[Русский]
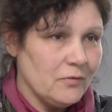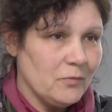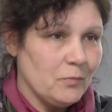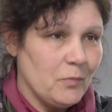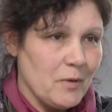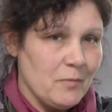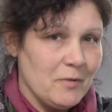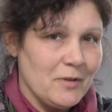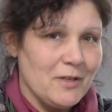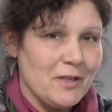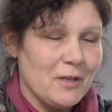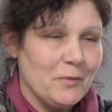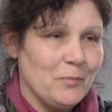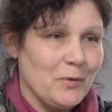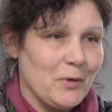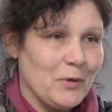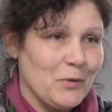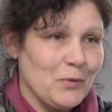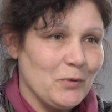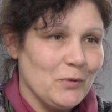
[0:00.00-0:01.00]
в памятнике
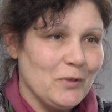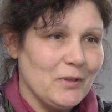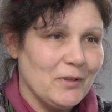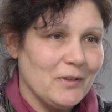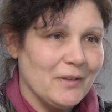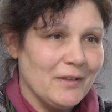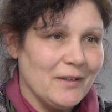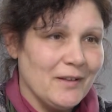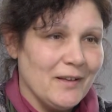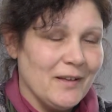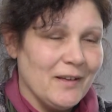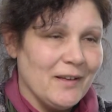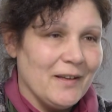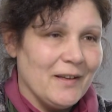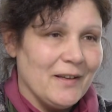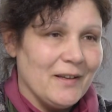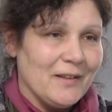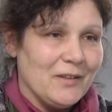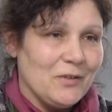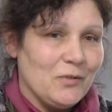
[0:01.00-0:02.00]
природы.
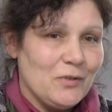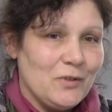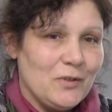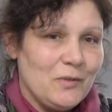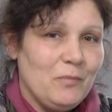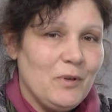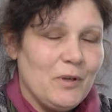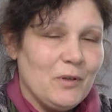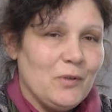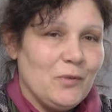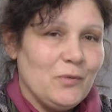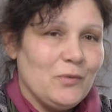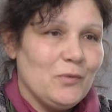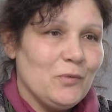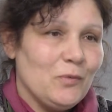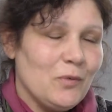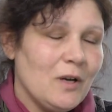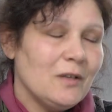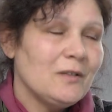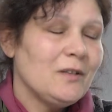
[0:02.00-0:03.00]
То есть, ребят, ну,
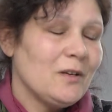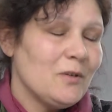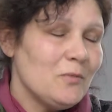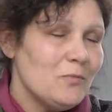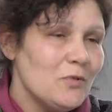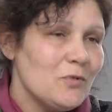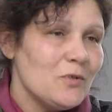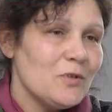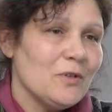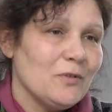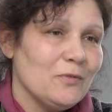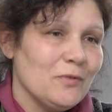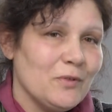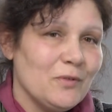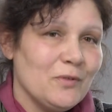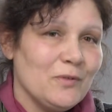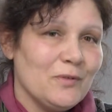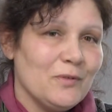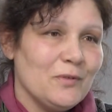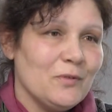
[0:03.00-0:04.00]
ну как так можно?
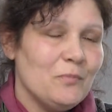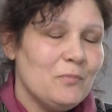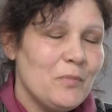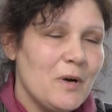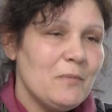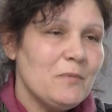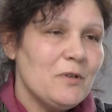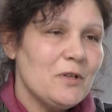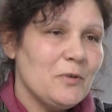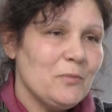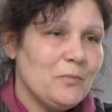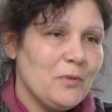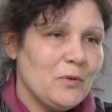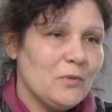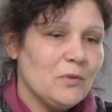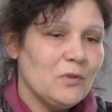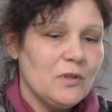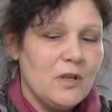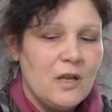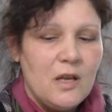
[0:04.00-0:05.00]
Вот, ну памятника
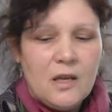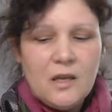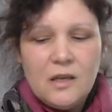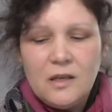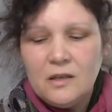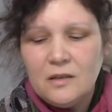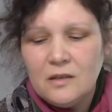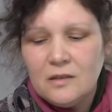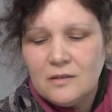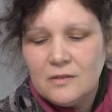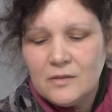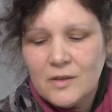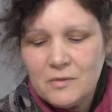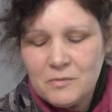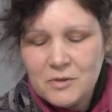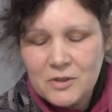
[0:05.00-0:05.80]
природы, да. И э, там,